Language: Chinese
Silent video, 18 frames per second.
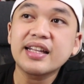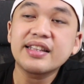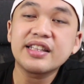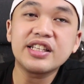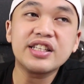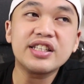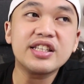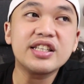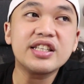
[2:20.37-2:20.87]

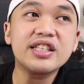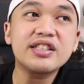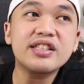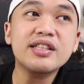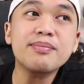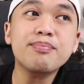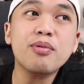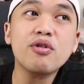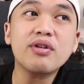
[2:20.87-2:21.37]
你
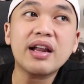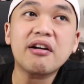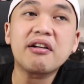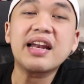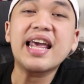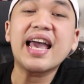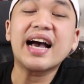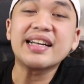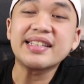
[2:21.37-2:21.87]
是不了
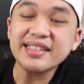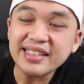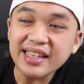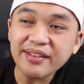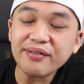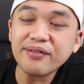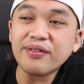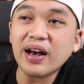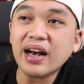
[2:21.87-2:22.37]
两
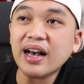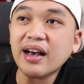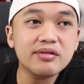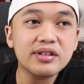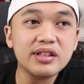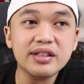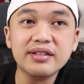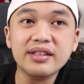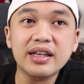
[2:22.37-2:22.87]
间房啊，
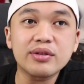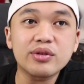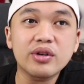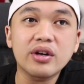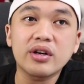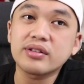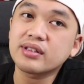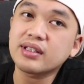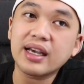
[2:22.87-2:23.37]
心想
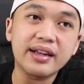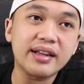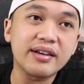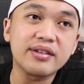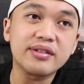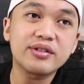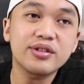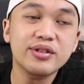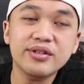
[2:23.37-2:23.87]
说惨
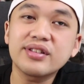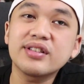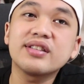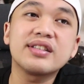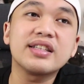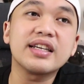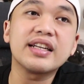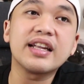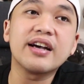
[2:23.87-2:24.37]
了出事
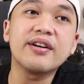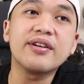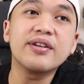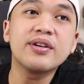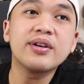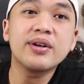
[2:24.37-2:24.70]
情了。